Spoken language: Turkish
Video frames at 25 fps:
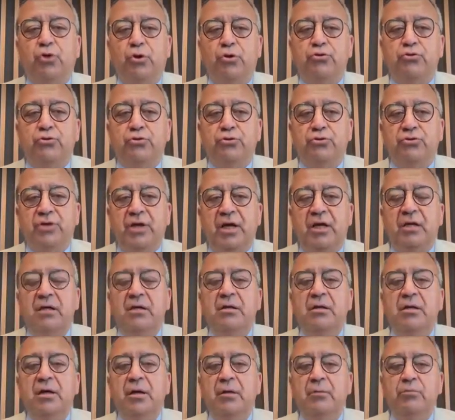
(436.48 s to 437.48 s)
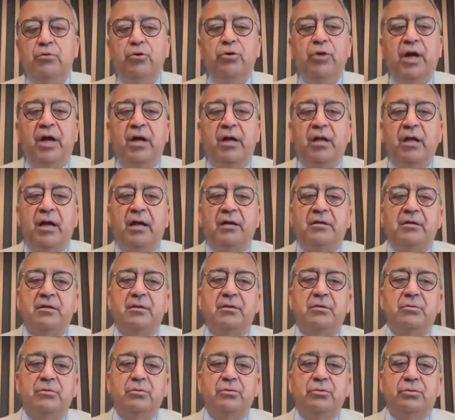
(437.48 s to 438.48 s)
sonsuz değil. Bunların
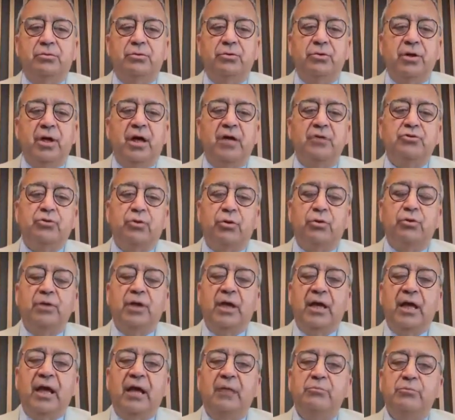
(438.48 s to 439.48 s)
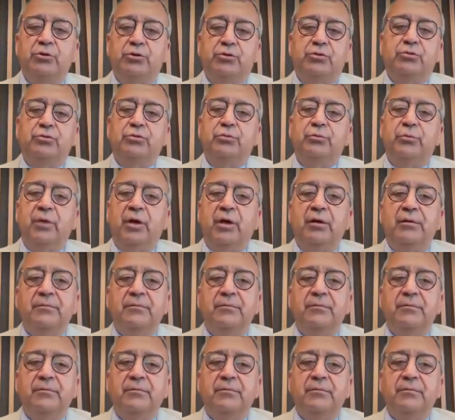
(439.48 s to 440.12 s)
artık dünya sonuna gelmiş durumda.